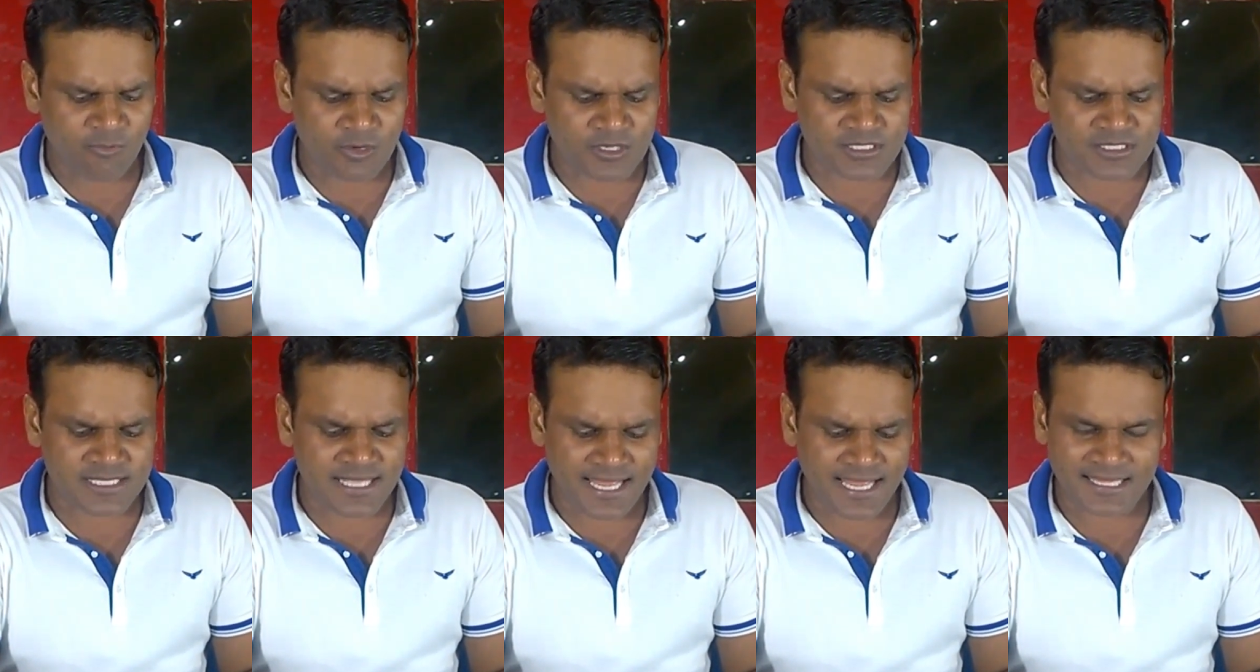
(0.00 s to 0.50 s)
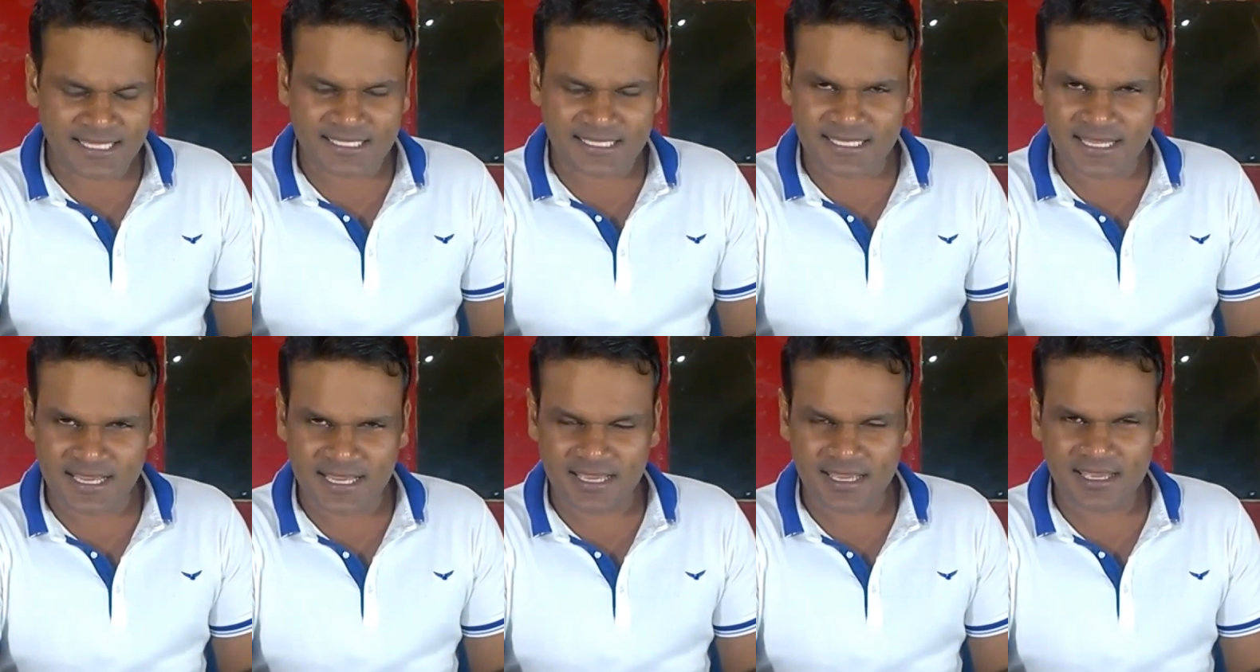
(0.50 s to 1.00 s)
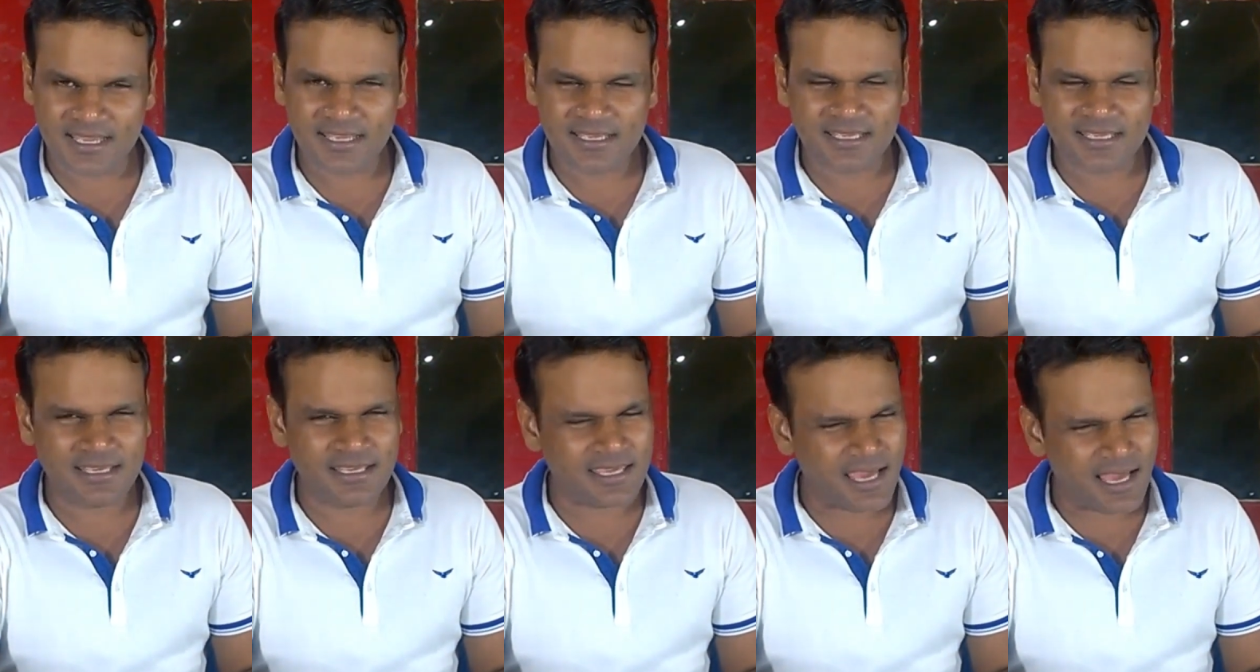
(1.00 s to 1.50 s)
वॉज दैट द डे
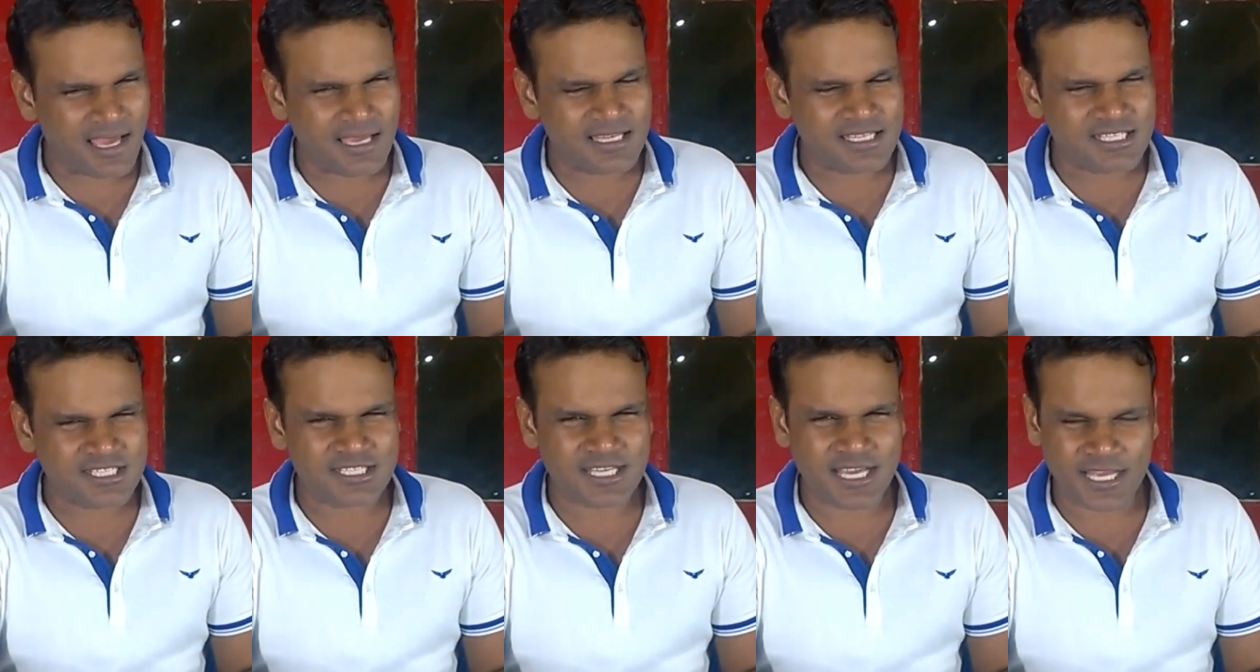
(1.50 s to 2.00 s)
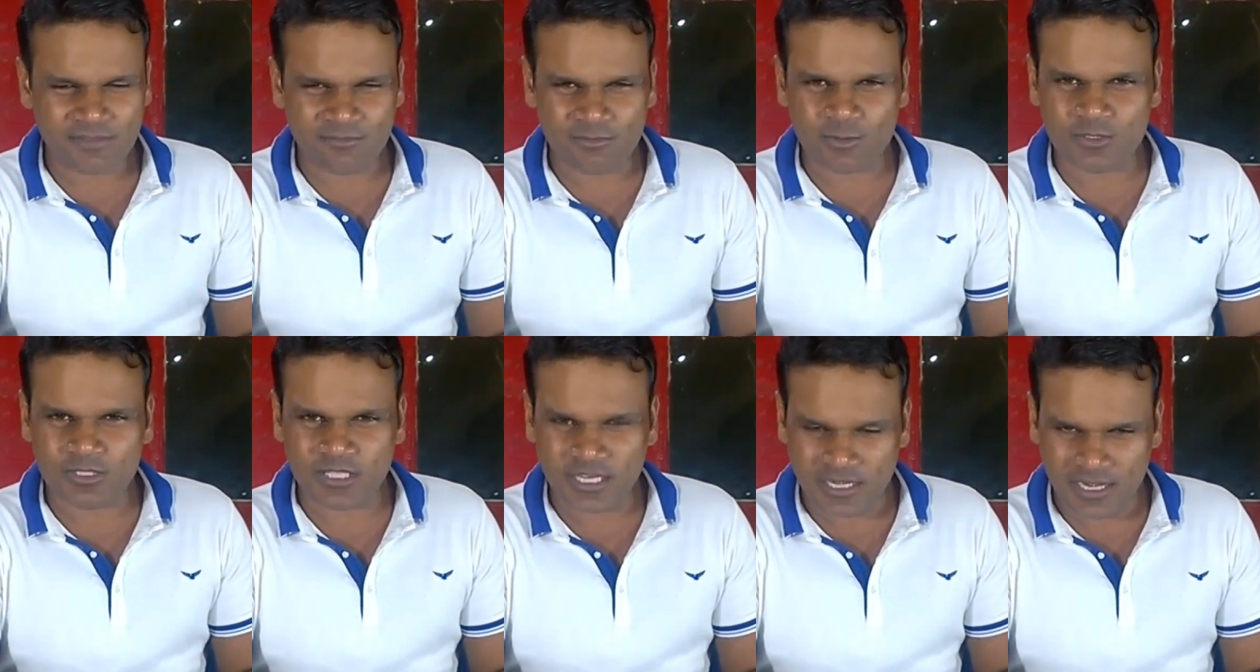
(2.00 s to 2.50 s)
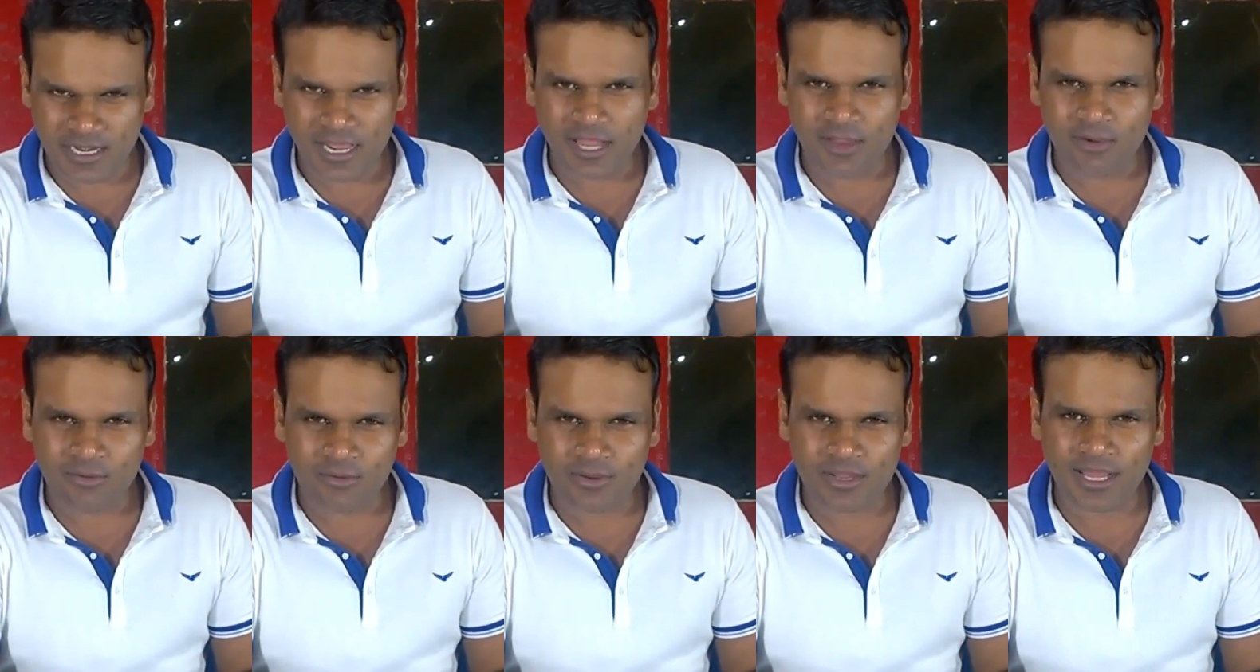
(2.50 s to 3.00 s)
कि क्या शायद वो दिन
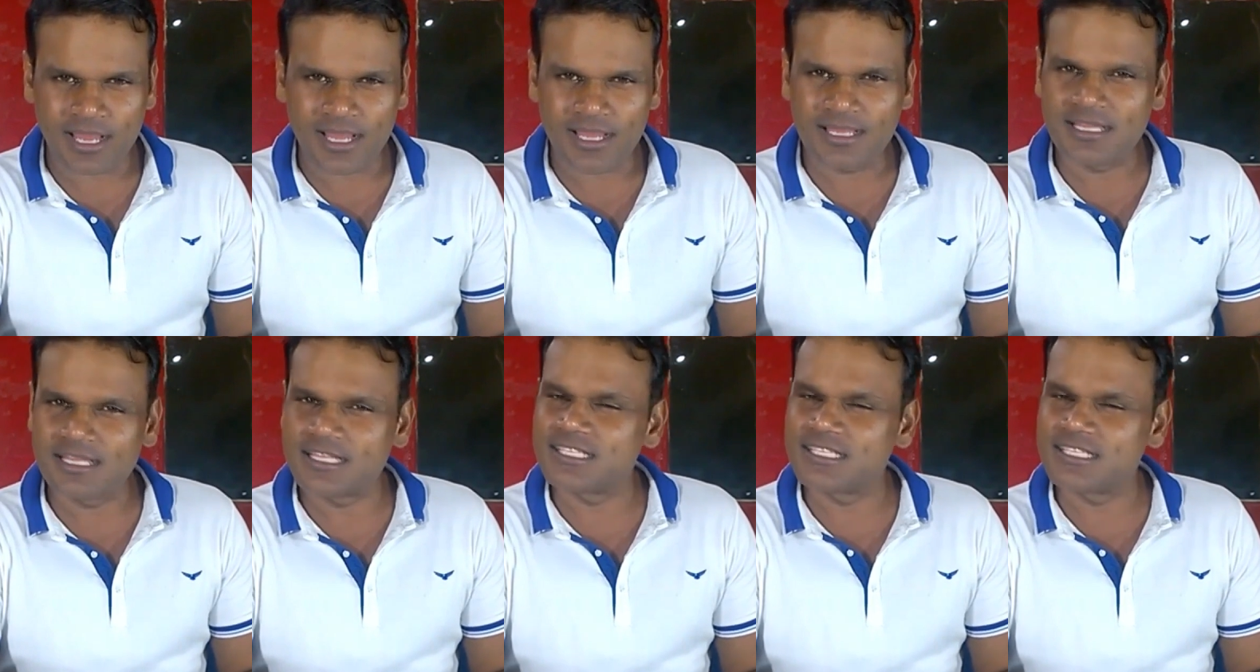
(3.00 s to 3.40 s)
रहा होगा